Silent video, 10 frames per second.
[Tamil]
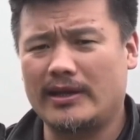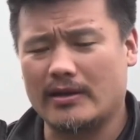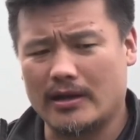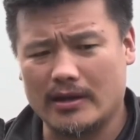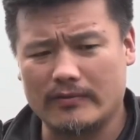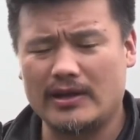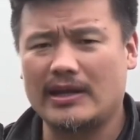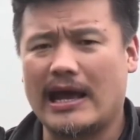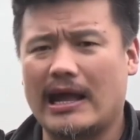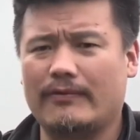செய்ய நாங்கள்
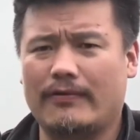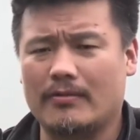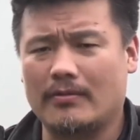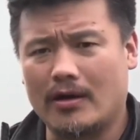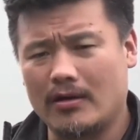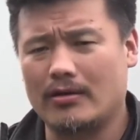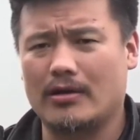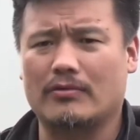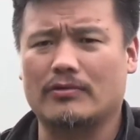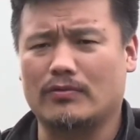விரும்புகிறோம் அதை
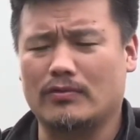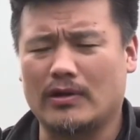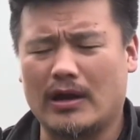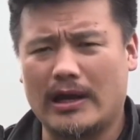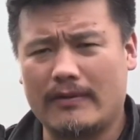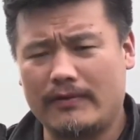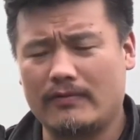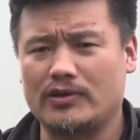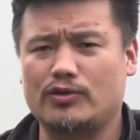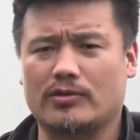செய்ய எங்களுக்கு
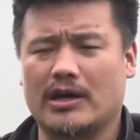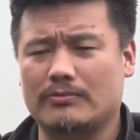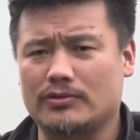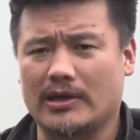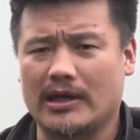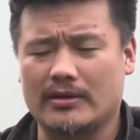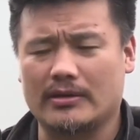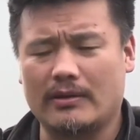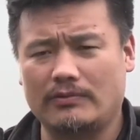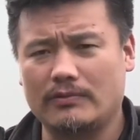உலகில் உள்ள
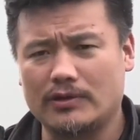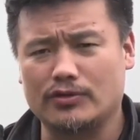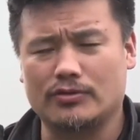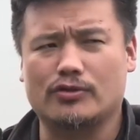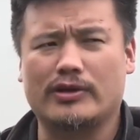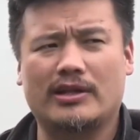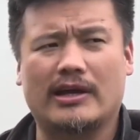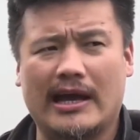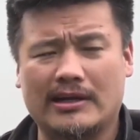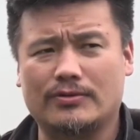அனைவரின் உதவியும்
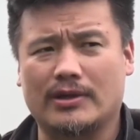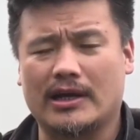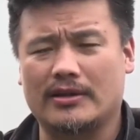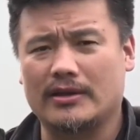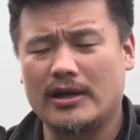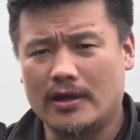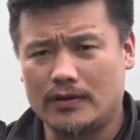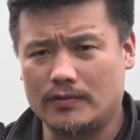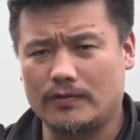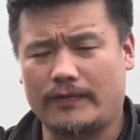தேவைப்படுகிறது
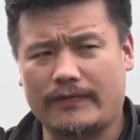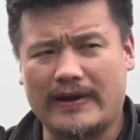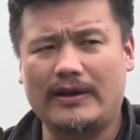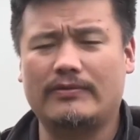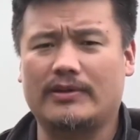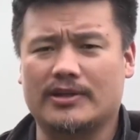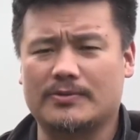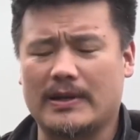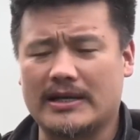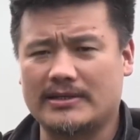பிளாஸ்டிக்கிற்கு எதிரான
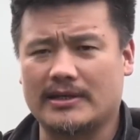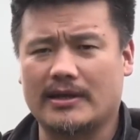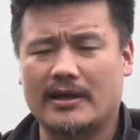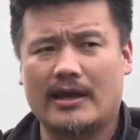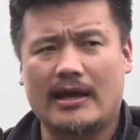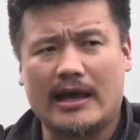இந்த போராட்டத்தில்